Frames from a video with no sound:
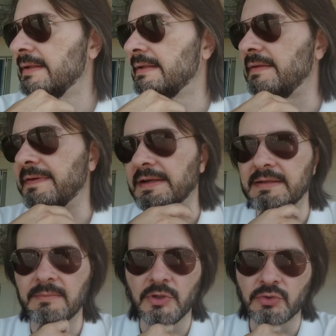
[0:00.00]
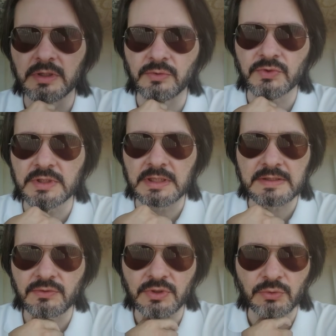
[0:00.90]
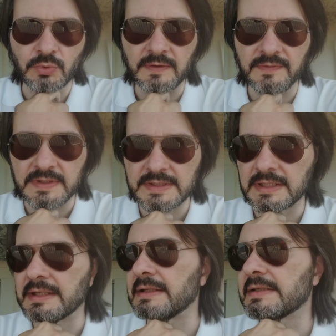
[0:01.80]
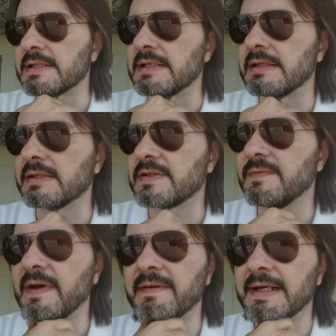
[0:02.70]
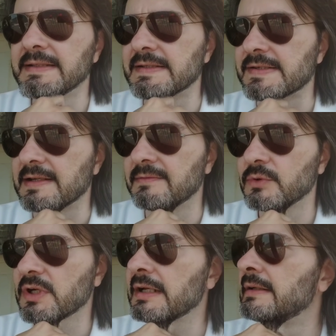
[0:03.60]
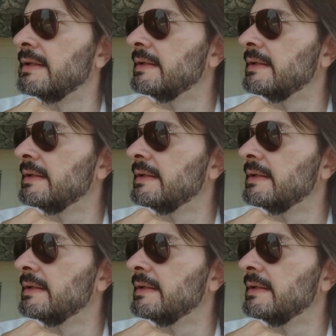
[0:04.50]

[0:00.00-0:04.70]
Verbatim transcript: di fare nemmeno delle considerazioni di natura fisica, si, si va avanti, si lavora,